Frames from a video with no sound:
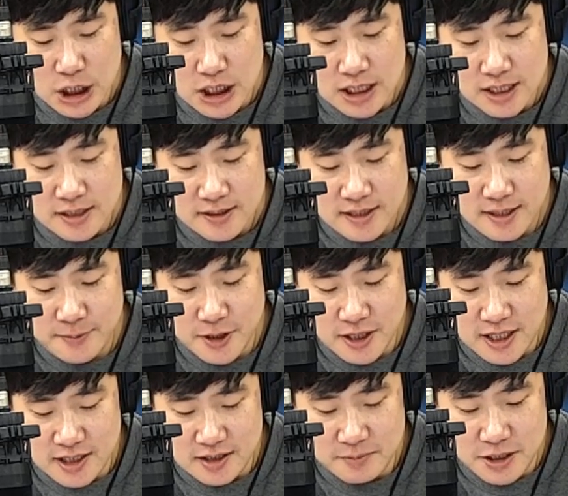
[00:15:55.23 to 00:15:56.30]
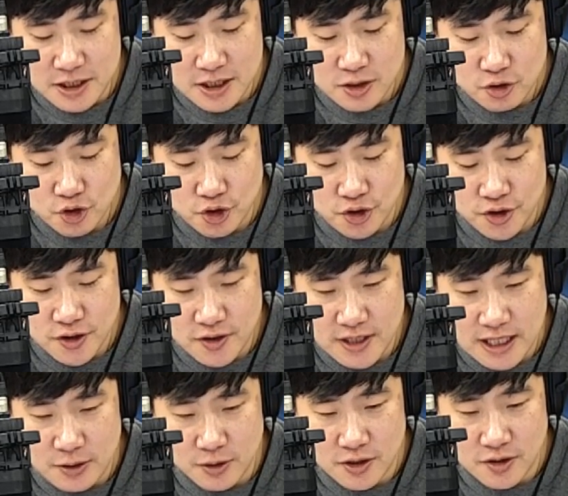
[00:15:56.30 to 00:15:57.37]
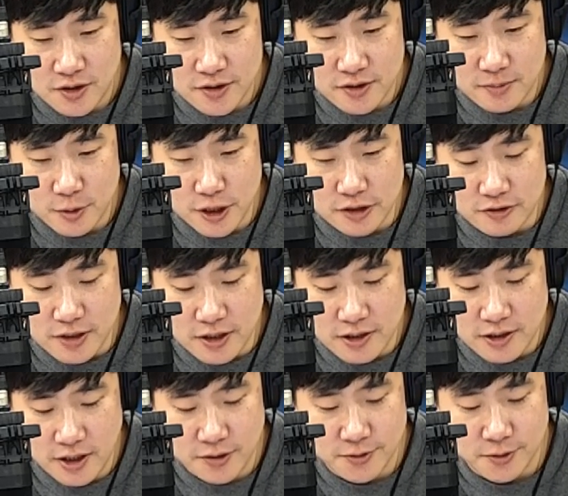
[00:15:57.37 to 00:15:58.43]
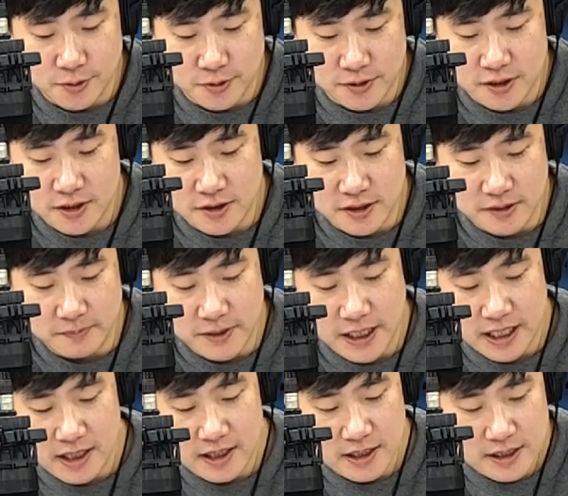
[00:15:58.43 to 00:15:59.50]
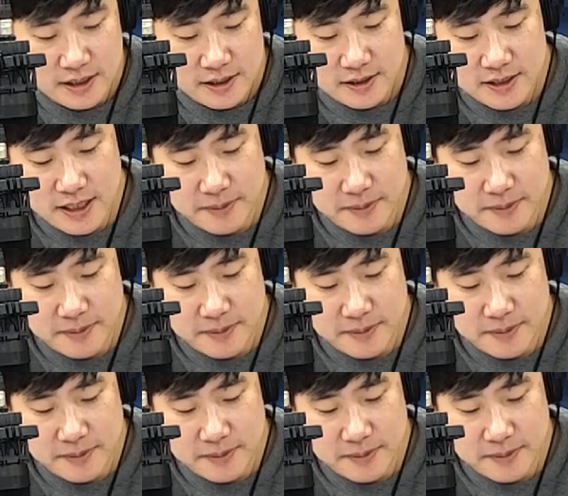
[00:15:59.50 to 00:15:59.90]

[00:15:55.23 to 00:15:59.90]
세 명의 이름을 순서대로 적어서 보내주세요. 연속으로 들려드립니다. 샵